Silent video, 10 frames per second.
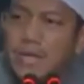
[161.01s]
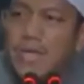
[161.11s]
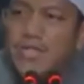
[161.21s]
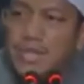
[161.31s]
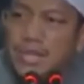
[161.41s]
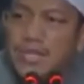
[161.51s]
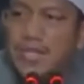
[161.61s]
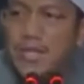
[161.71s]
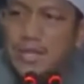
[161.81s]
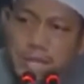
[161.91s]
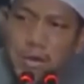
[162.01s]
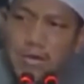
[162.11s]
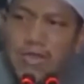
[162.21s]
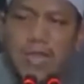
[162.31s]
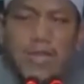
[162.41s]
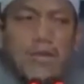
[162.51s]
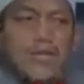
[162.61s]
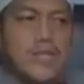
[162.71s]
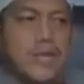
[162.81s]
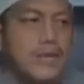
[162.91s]
bihi jannatak. Ini harusnya yang dia
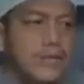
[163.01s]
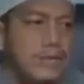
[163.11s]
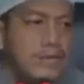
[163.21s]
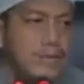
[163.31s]
baca.